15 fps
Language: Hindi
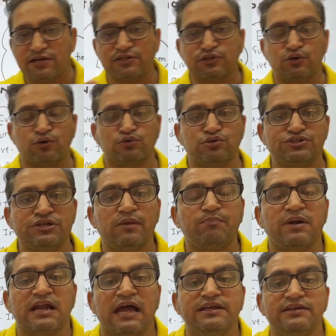करते हो तो
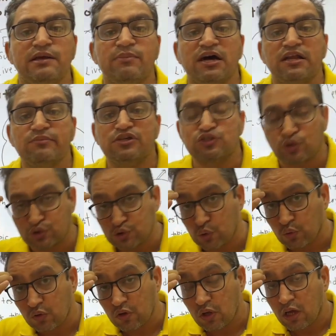सिर्फ पढ़ाई के बारे में
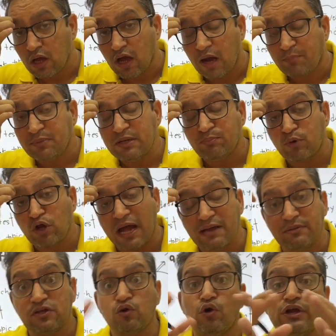सोचो अपनी
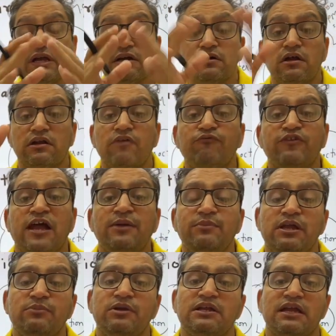पढ़ाई को एक रफ टाइम
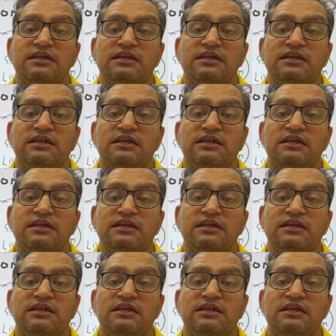टेबल